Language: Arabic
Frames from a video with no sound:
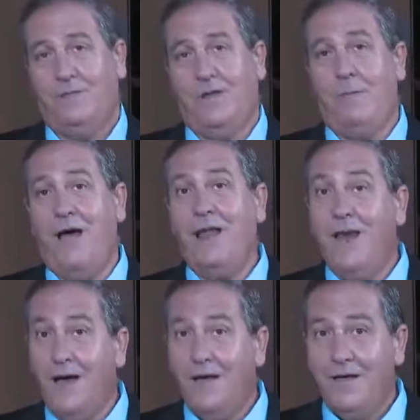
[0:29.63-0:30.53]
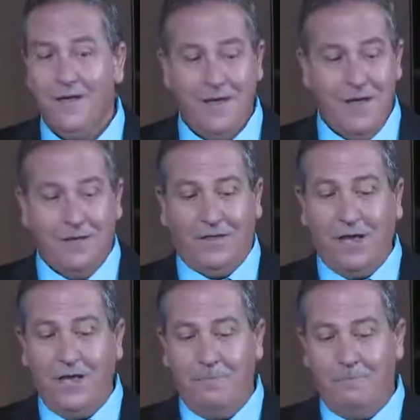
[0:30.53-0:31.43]
طبعا لا
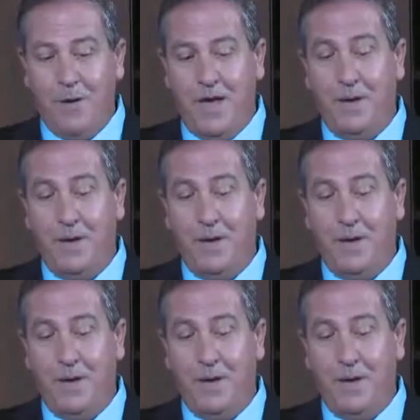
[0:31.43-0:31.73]
طيب